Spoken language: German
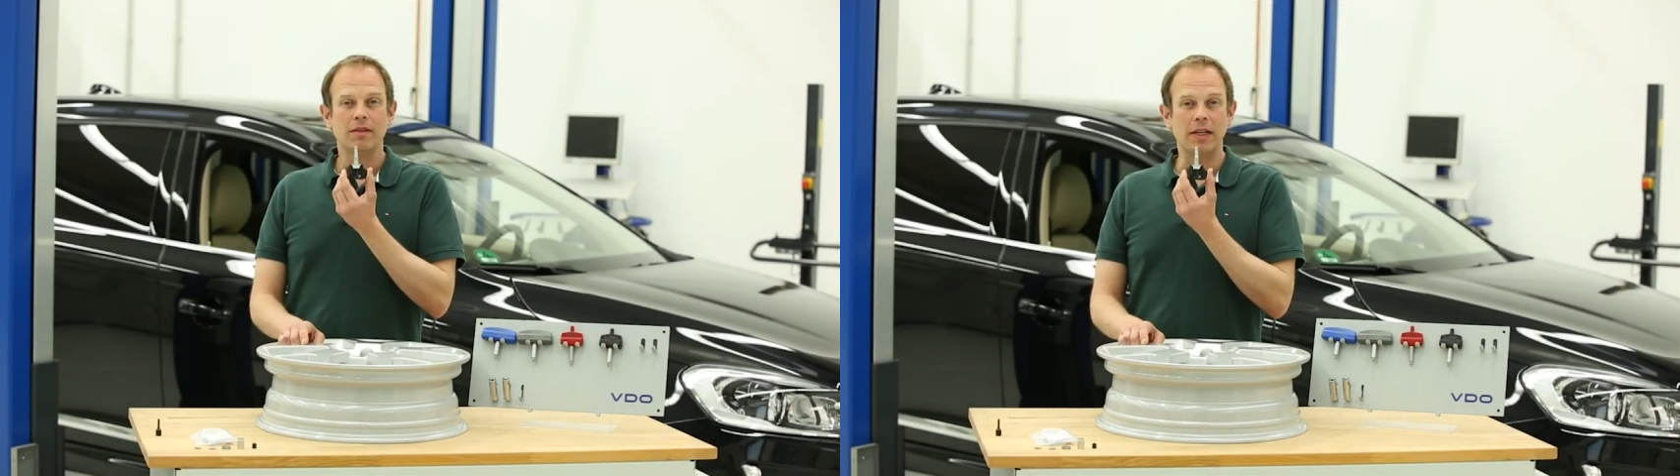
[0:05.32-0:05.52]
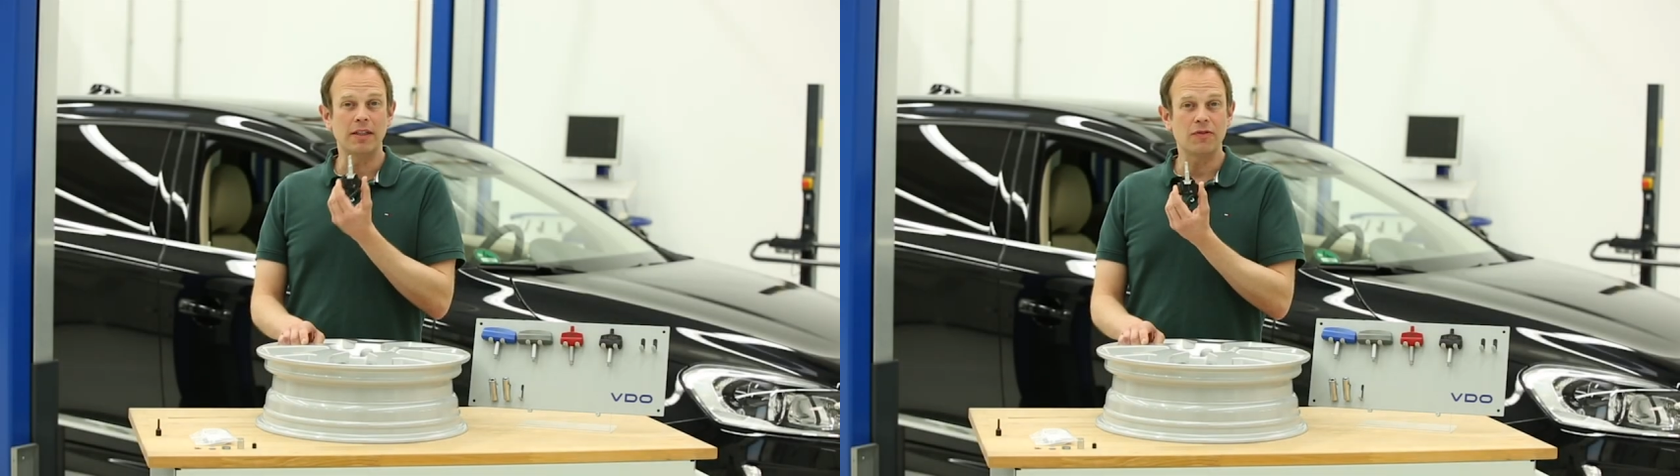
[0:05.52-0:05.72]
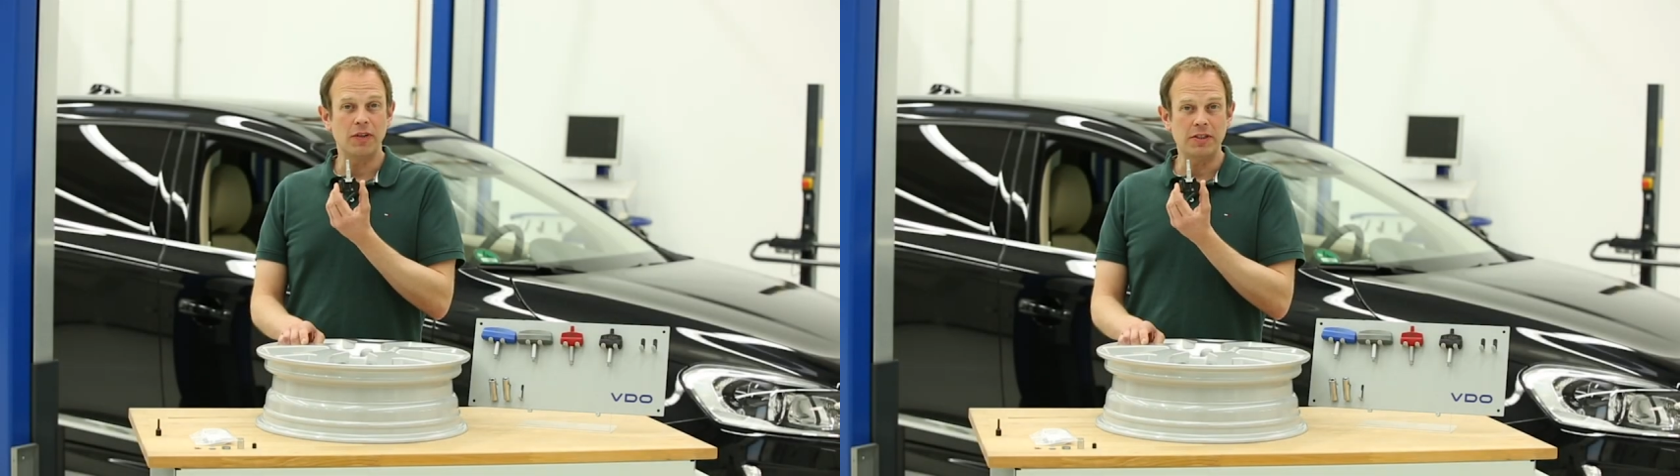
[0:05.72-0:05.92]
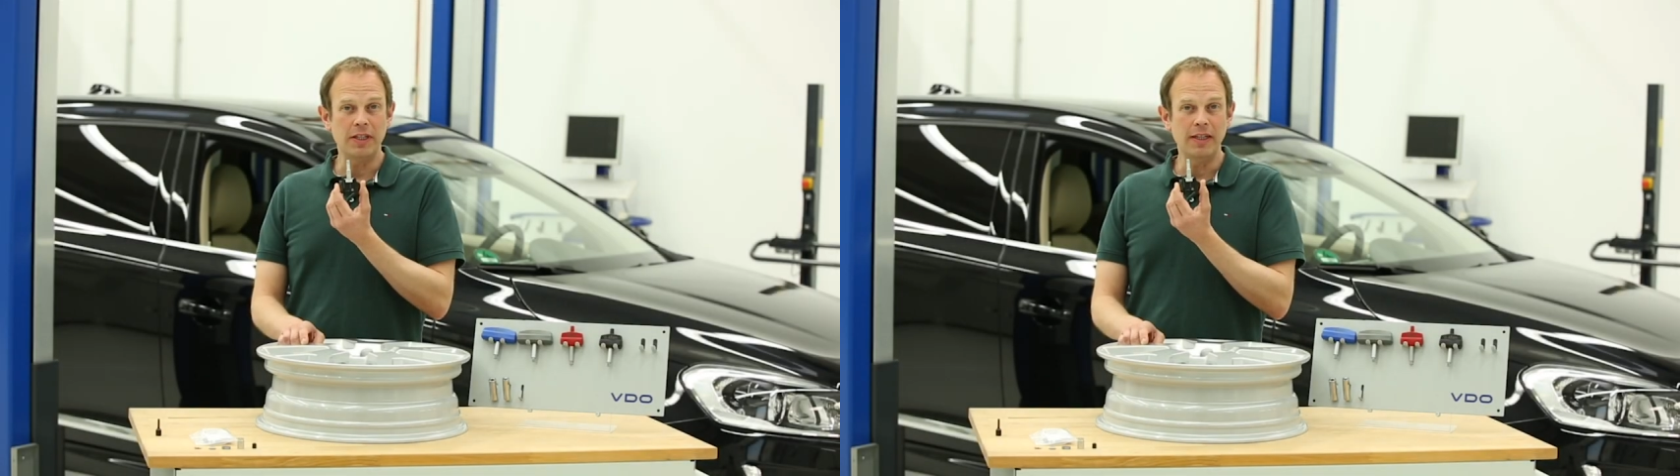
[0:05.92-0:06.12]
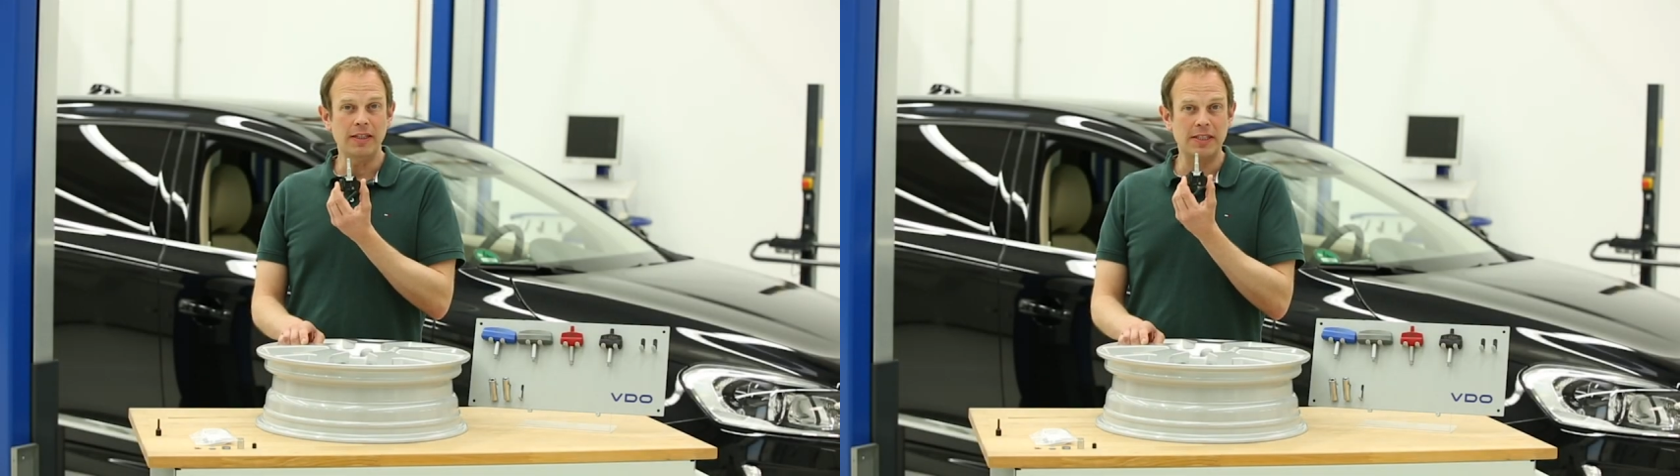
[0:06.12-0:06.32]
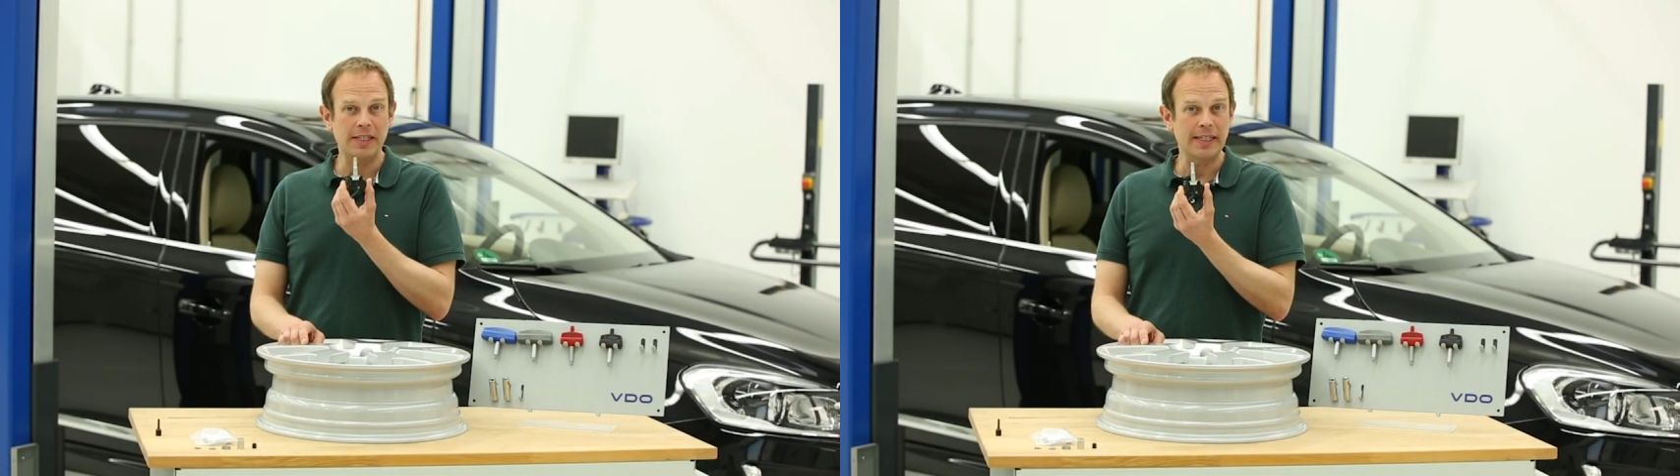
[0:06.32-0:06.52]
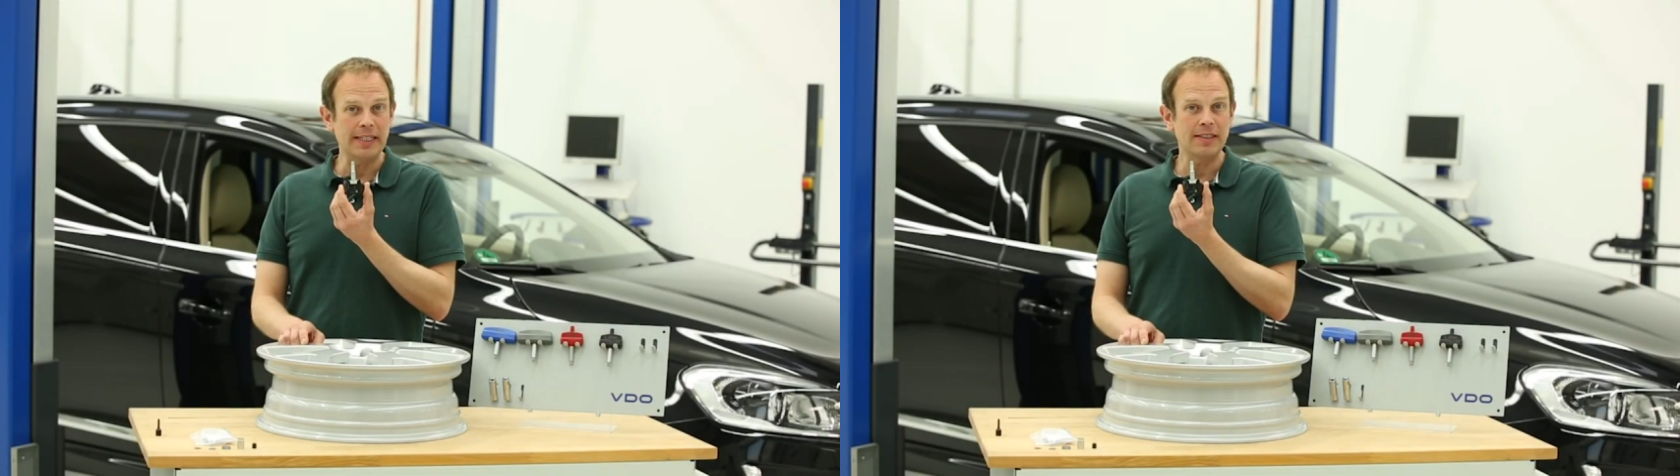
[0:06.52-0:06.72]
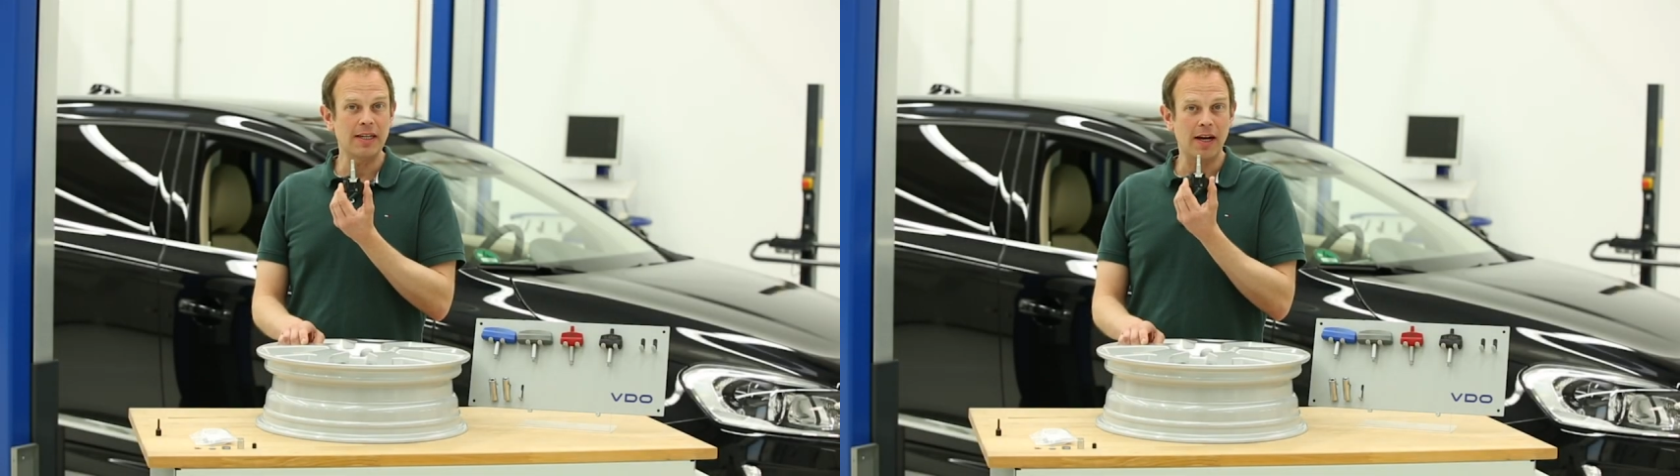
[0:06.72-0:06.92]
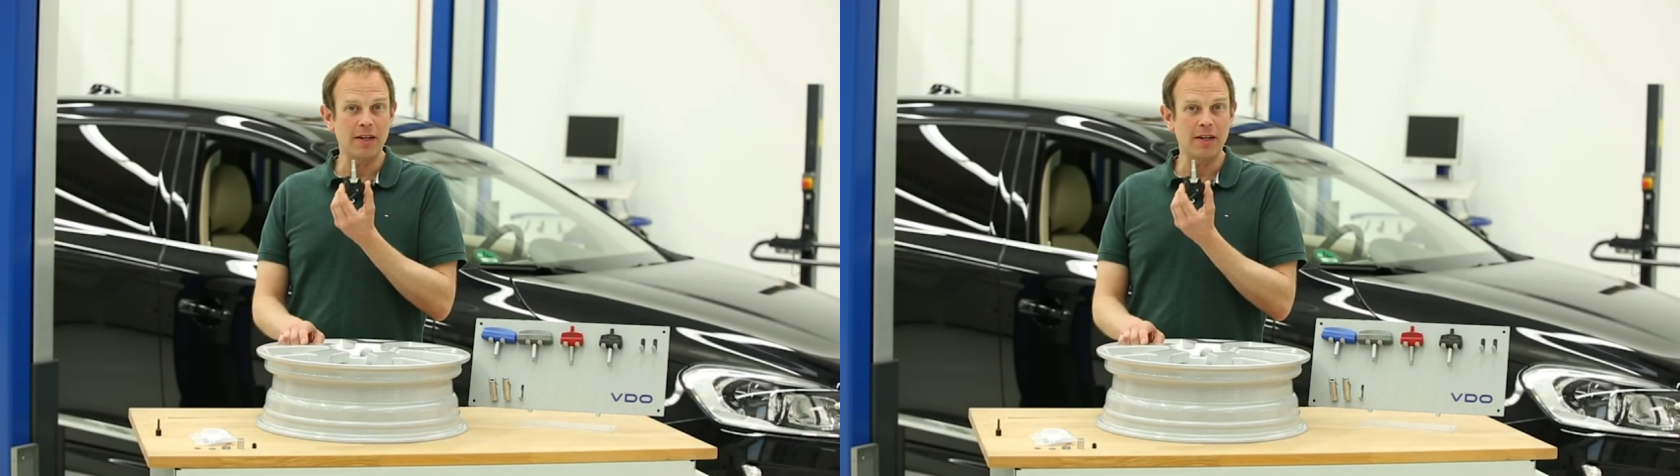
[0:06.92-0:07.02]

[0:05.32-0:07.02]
Der ins Ventil integrierte